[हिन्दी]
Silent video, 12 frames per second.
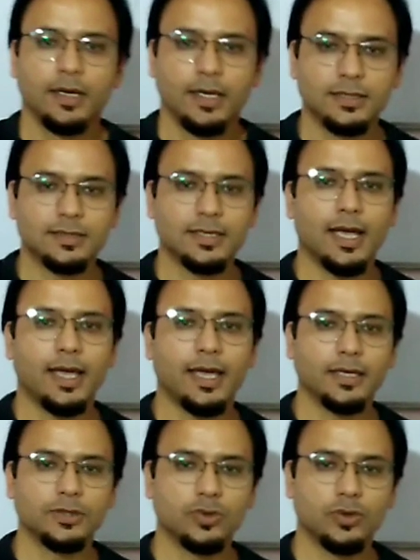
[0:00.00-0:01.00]
हिस्सा
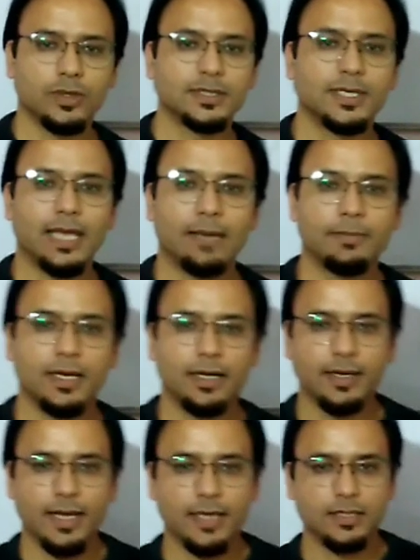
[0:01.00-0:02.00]
है जो किसी
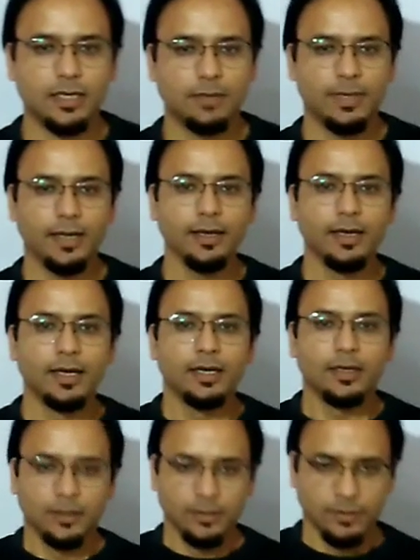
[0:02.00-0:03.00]
केमिकल रिएक्शन में
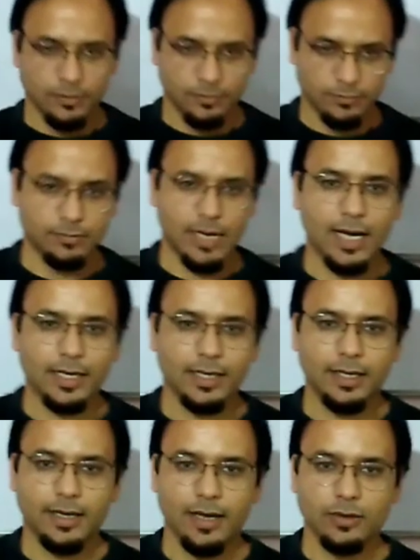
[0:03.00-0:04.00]
भाग
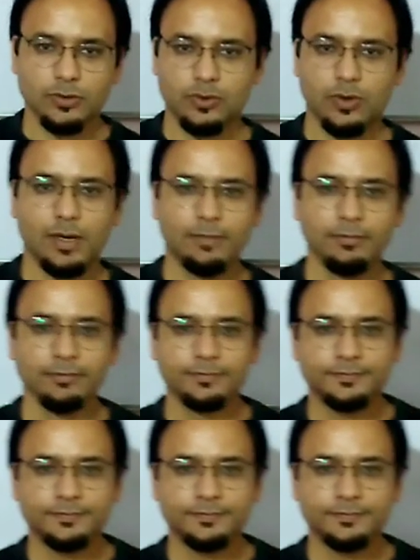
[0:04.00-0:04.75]
ले रहा है उसको हम